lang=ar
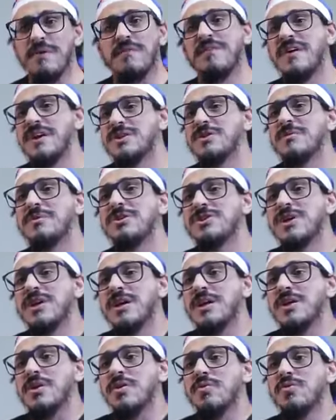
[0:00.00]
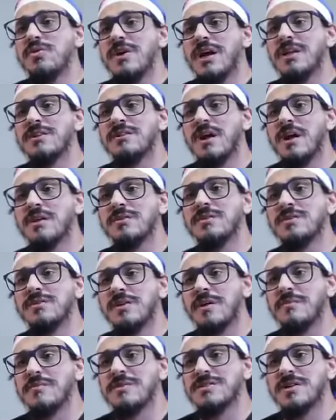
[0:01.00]
ما ينفعش يا باشا يكون عند
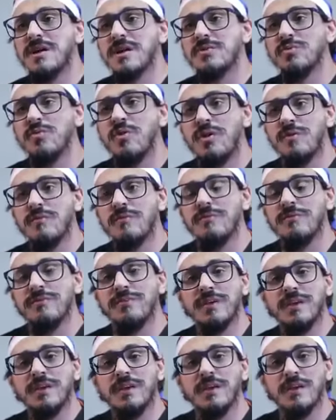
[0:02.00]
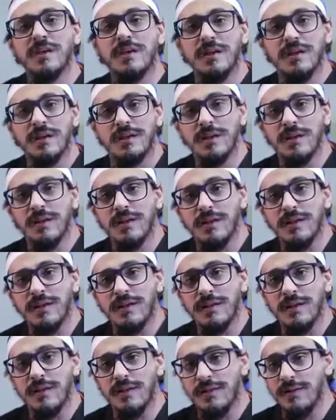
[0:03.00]
حضرتك مثلا ورم في الـ
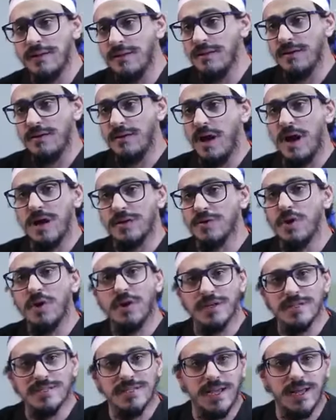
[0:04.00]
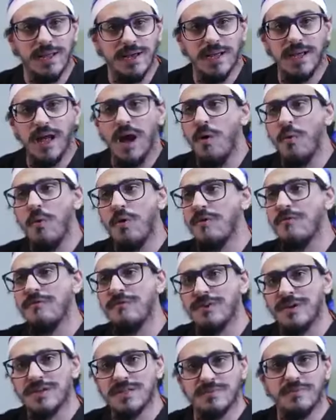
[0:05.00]
الـ الـ الاعضاء الذكريه او ورم
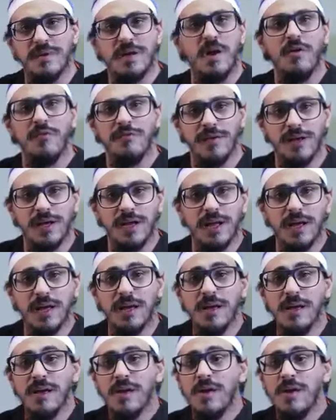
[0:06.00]
في جسمك او في رجلك